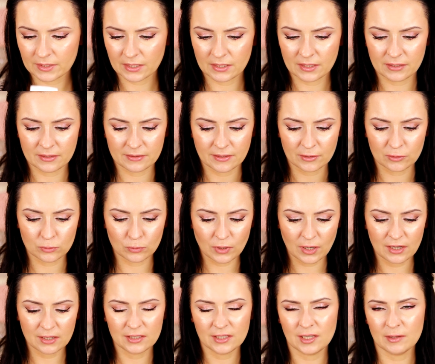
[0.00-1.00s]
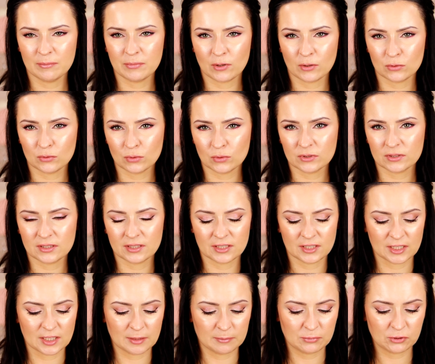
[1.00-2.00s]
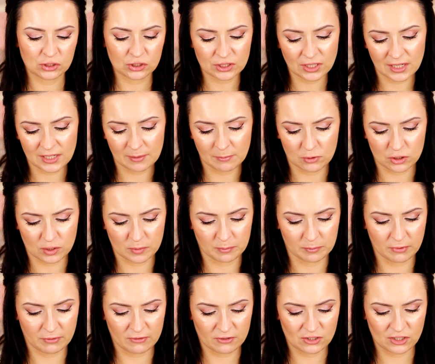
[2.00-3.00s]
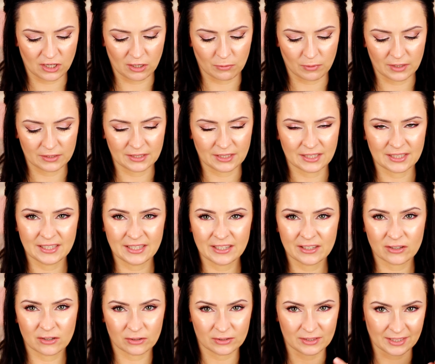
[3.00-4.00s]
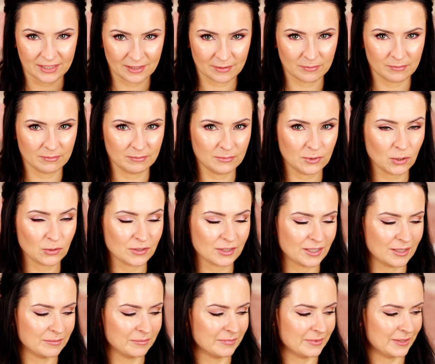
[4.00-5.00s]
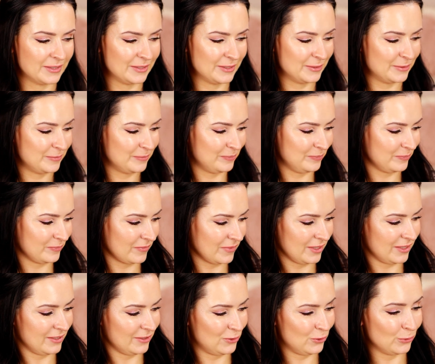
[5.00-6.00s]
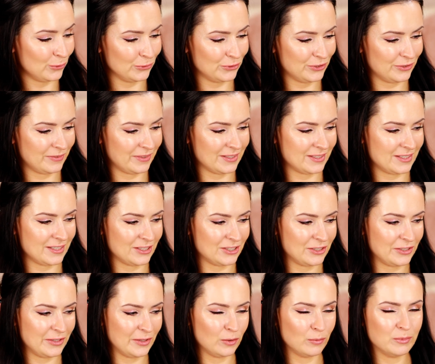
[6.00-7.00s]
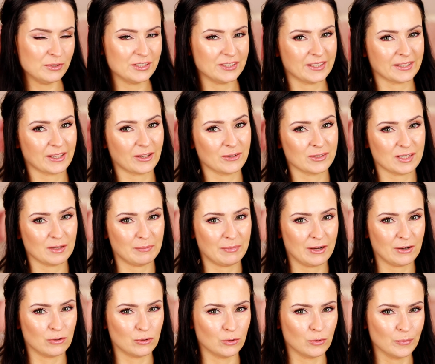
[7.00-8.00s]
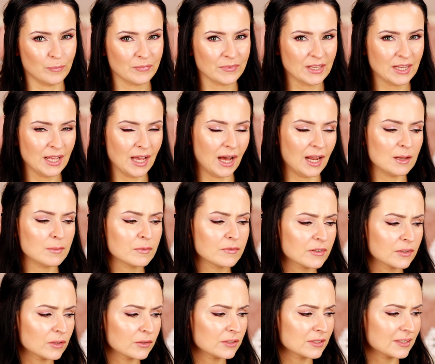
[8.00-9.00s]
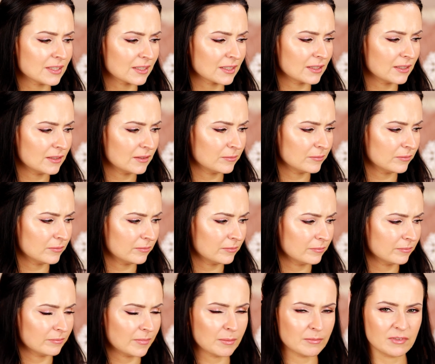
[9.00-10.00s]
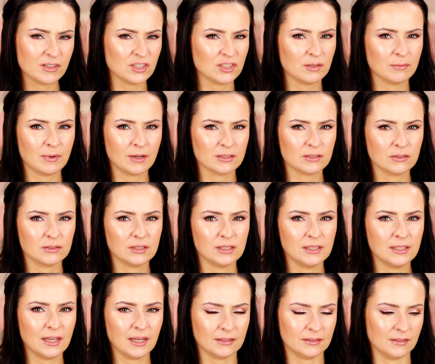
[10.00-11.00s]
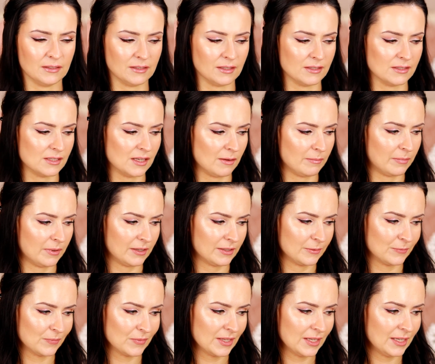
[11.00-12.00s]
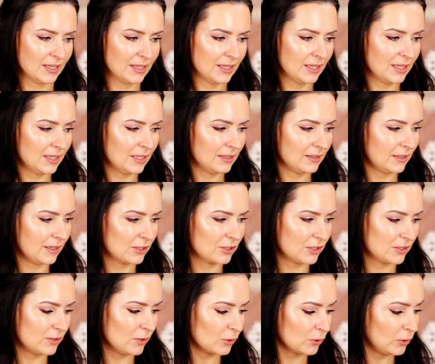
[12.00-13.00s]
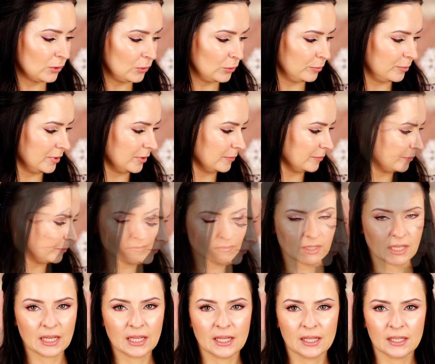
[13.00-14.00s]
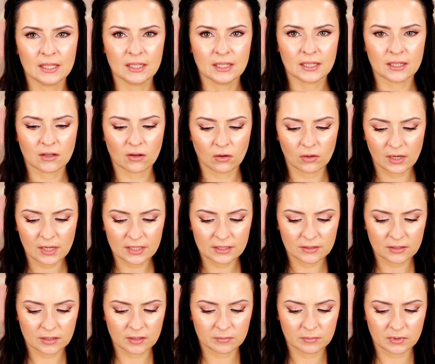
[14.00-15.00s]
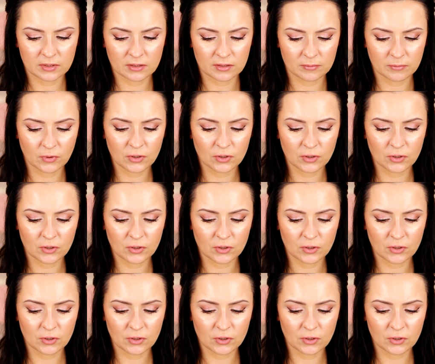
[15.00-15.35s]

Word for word: E, naturalne produkty pszczele, może bym powiedziała, tak lekko takim miotkiem czuć, więc jeśli nie lubicie takiego zapachu, ale mówię, to jest taki, mam wrażenie, bardzo delikatny ten zapach. Także co kto lubi. Kolejnym e,